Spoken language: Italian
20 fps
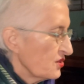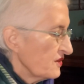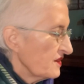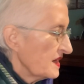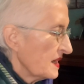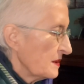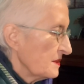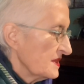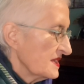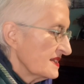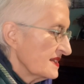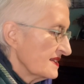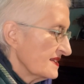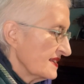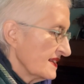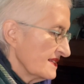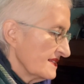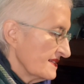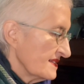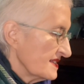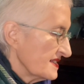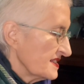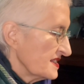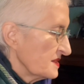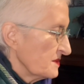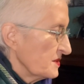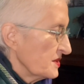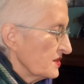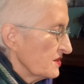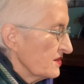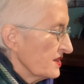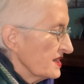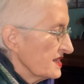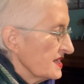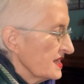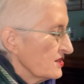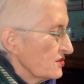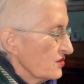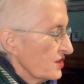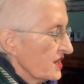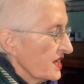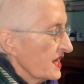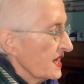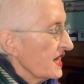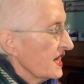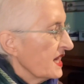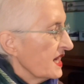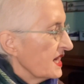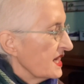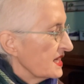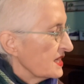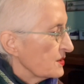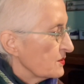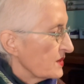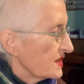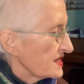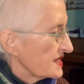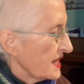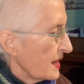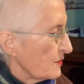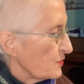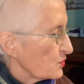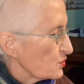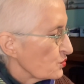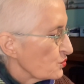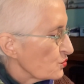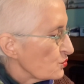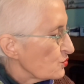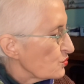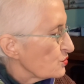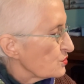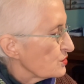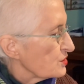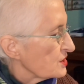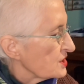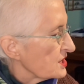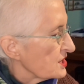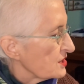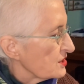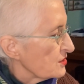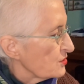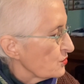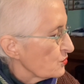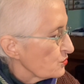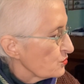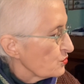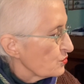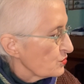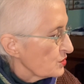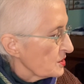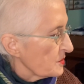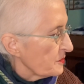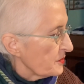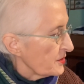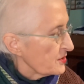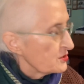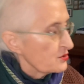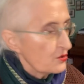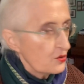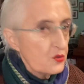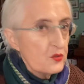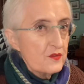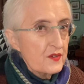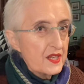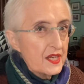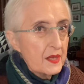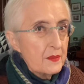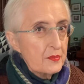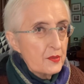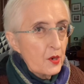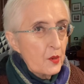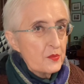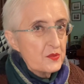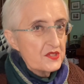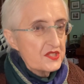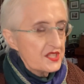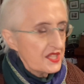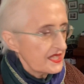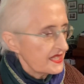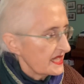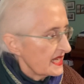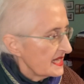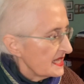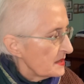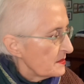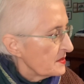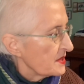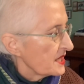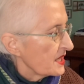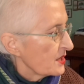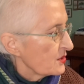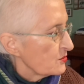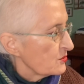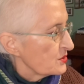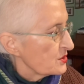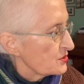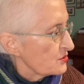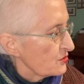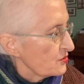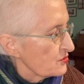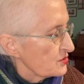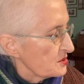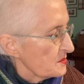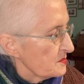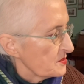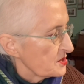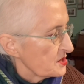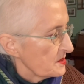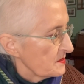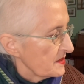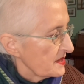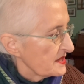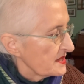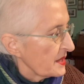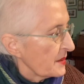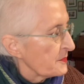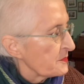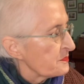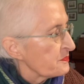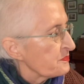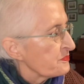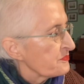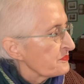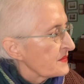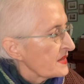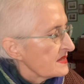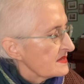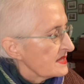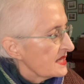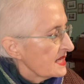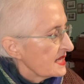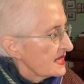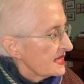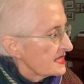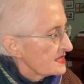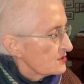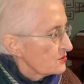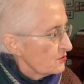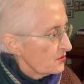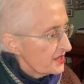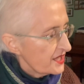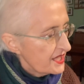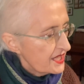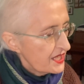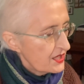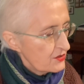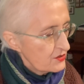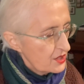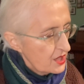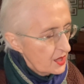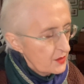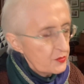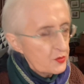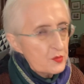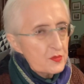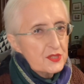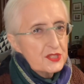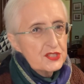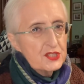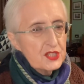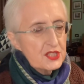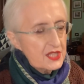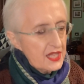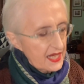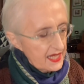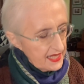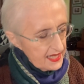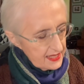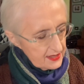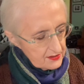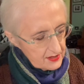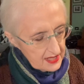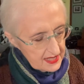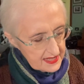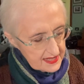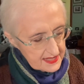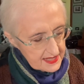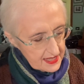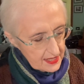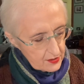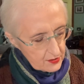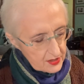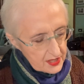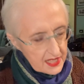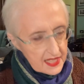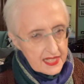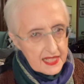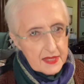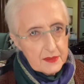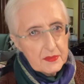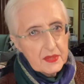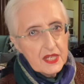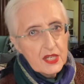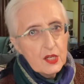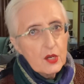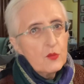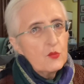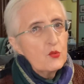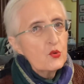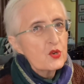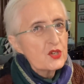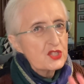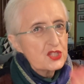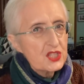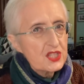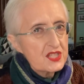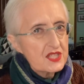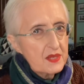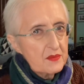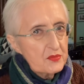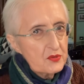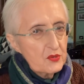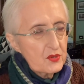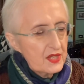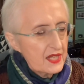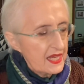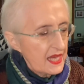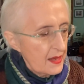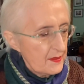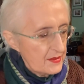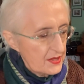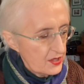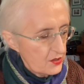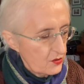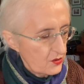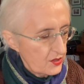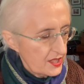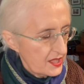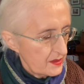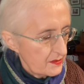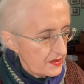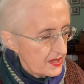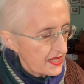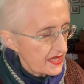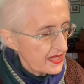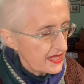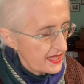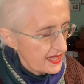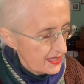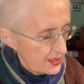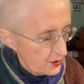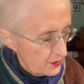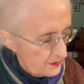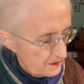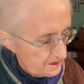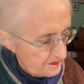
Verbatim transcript: veramente tantissimi, non è detto che li guardiamo tutti, non tutti poi sono veri e propri segnalibri, alcuni sono semplicemente delle cartoline o delle pubblicità che erano all'interno dei libri. Comunque c'è sempre un legame con i libri, credo.